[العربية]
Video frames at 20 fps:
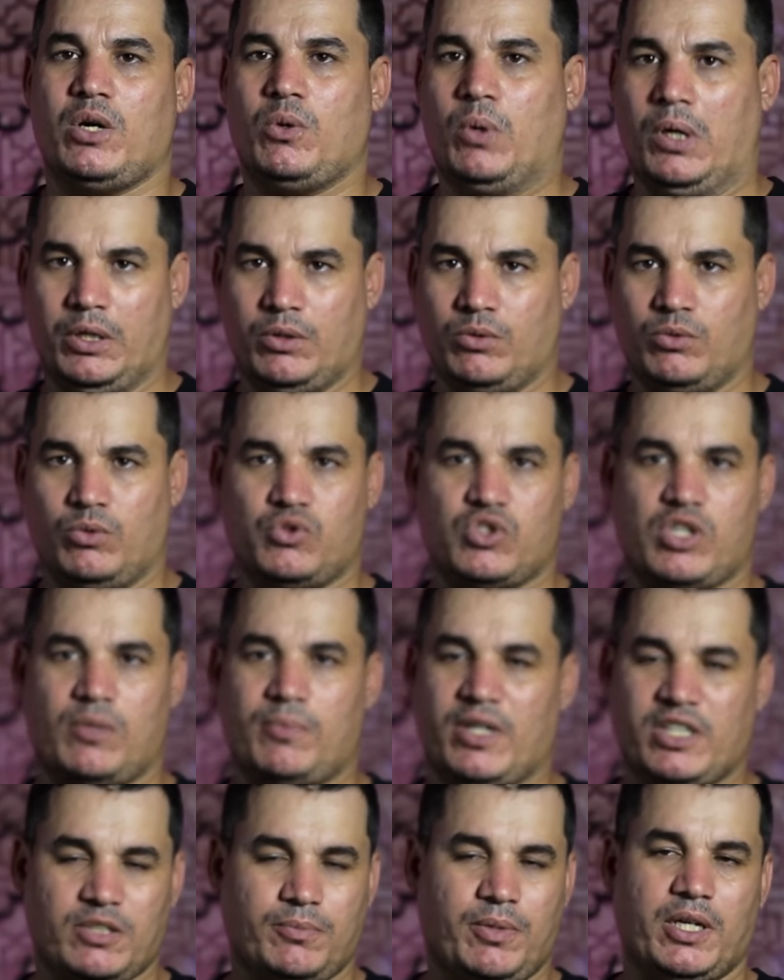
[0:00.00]
او حيكون
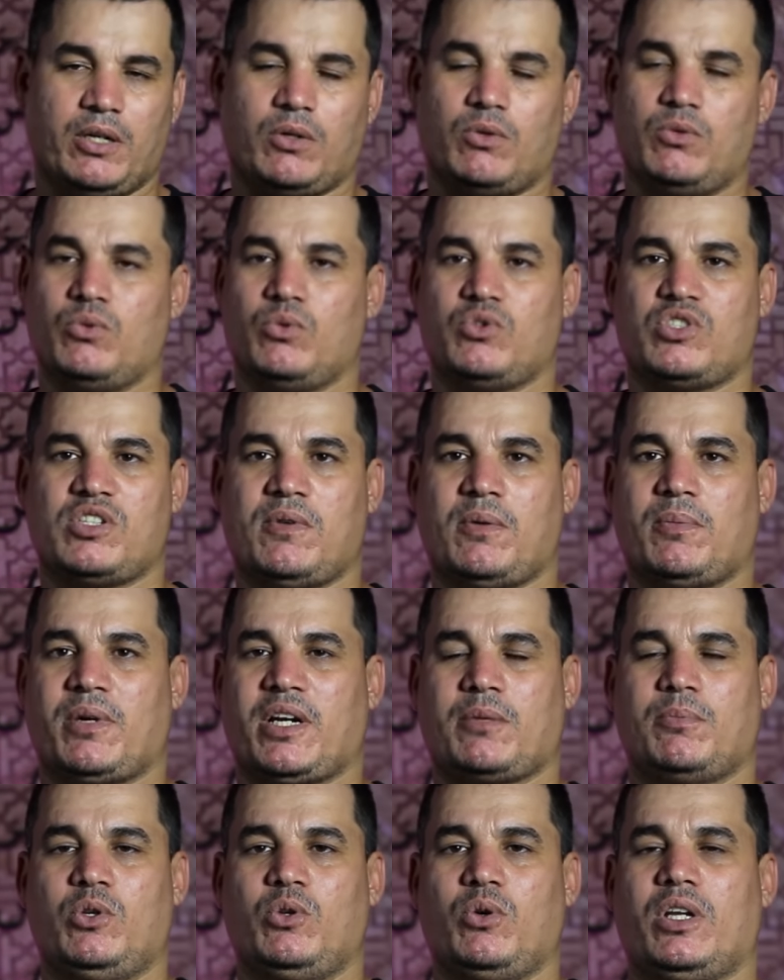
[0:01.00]
اسامه اكتب حيكون اسامه
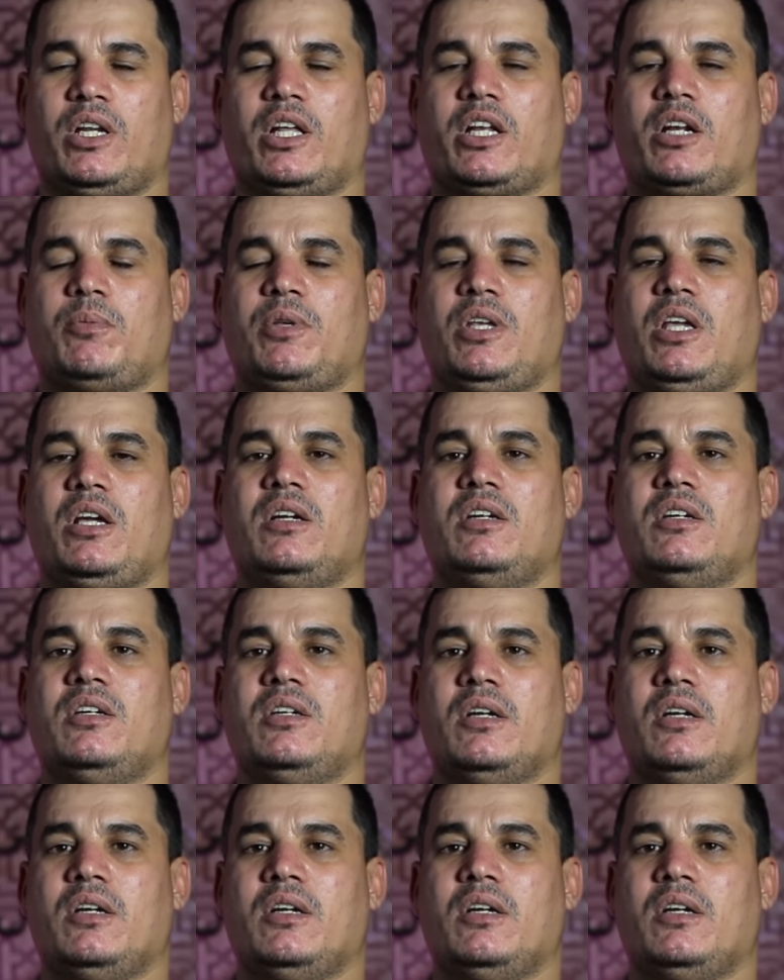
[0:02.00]
برك باللغه العربيه